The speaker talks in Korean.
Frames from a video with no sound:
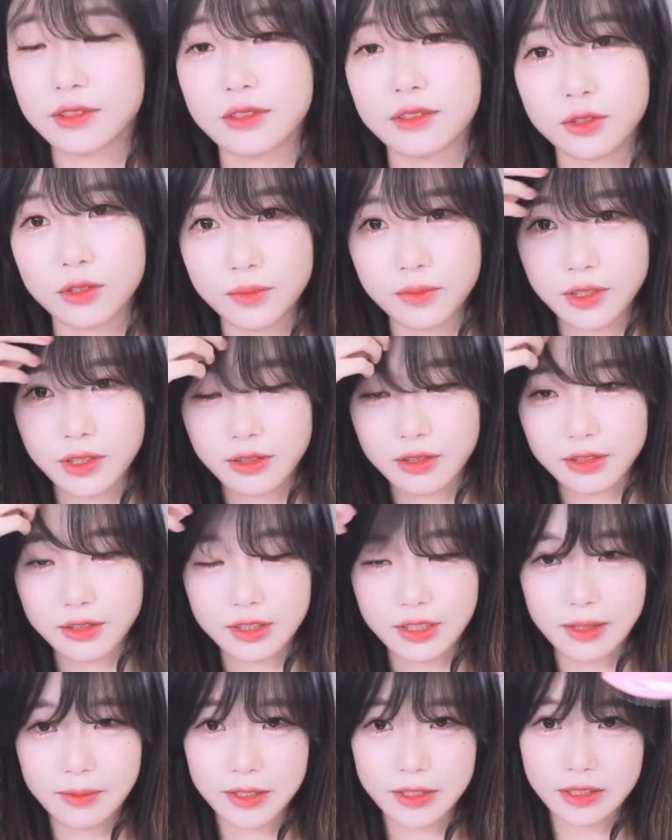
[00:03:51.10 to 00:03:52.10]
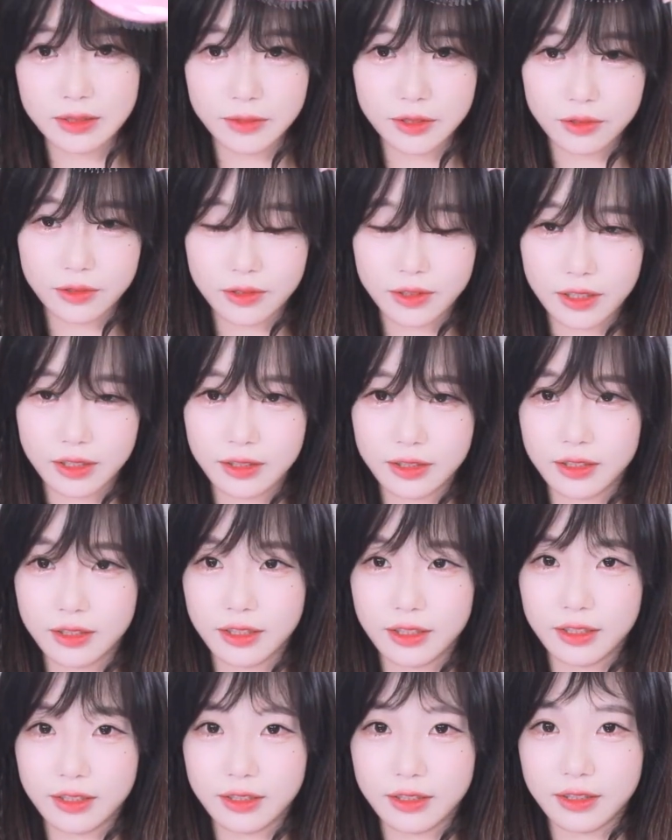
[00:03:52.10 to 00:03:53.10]
좀더 짧았으면
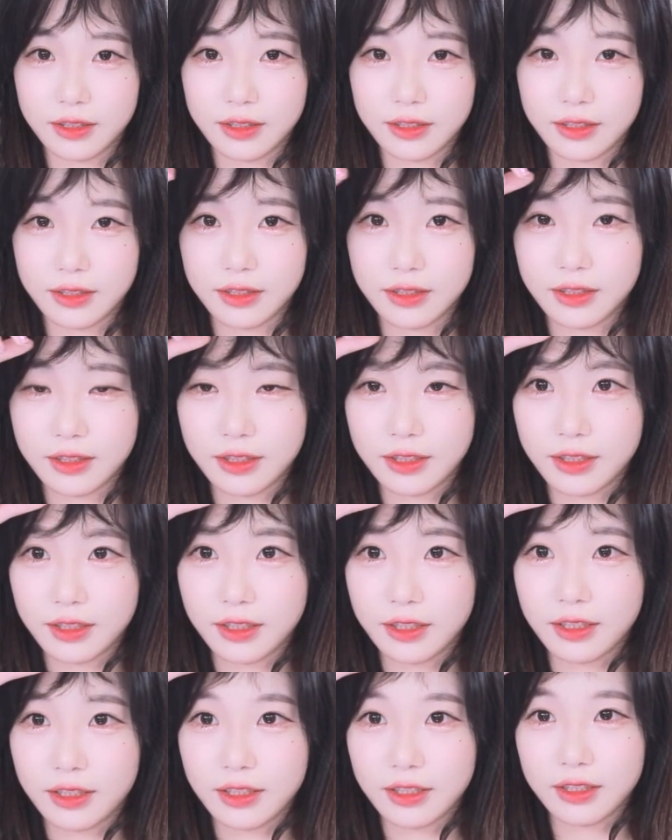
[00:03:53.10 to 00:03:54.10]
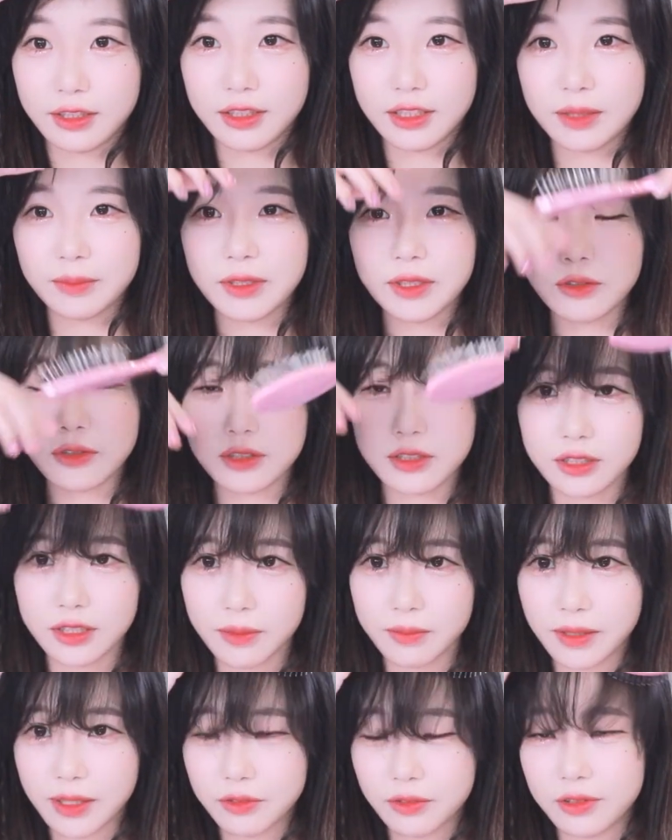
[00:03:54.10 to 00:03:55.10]
좋겠는데 TV로
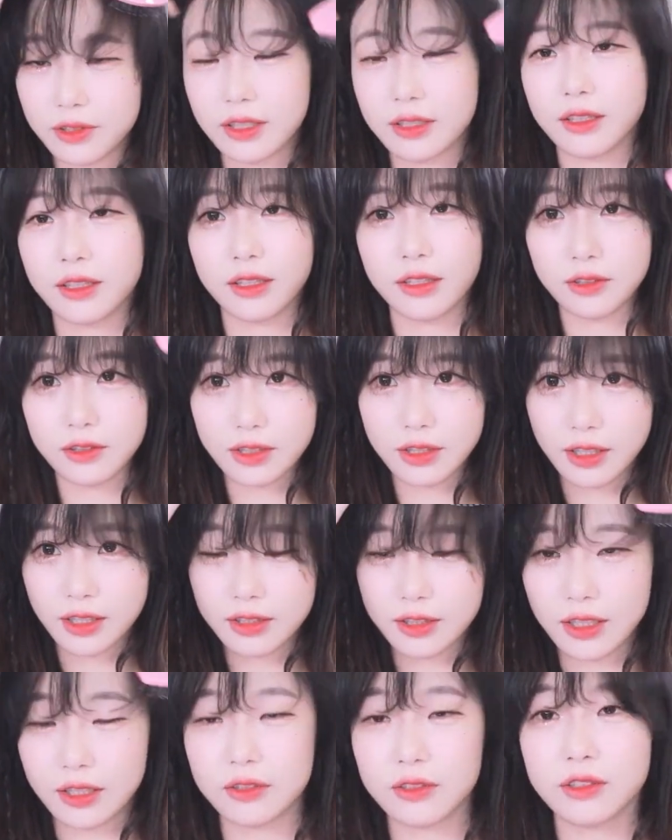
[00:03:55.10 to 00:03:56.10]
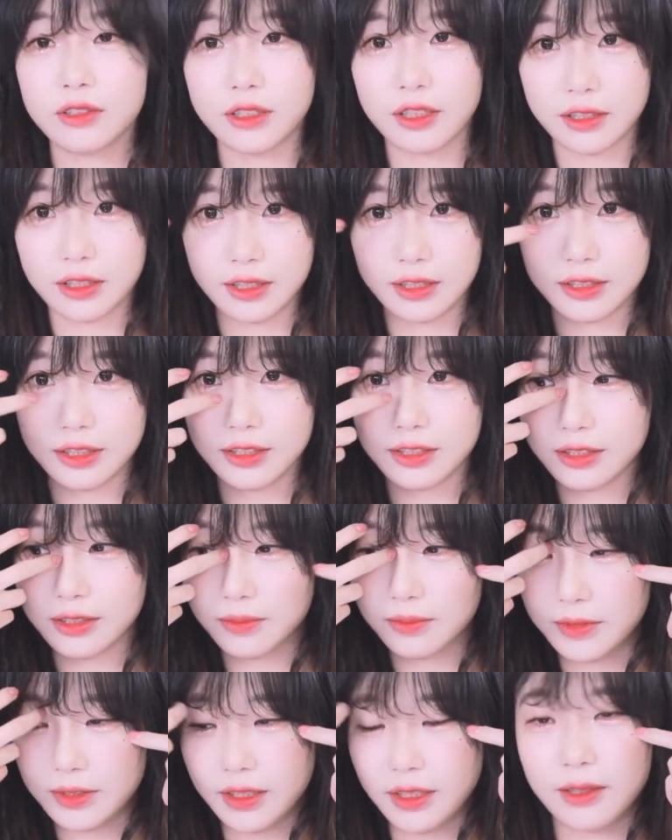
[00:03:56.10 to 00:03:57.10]
크게 봐도 되나요? 아 당연히
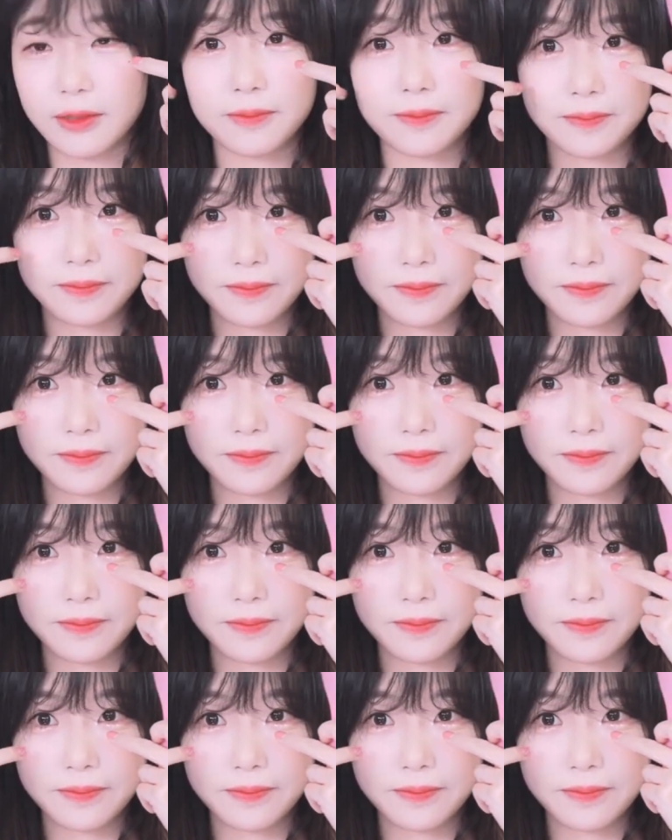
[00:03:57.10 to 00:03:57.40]
괜찮습니다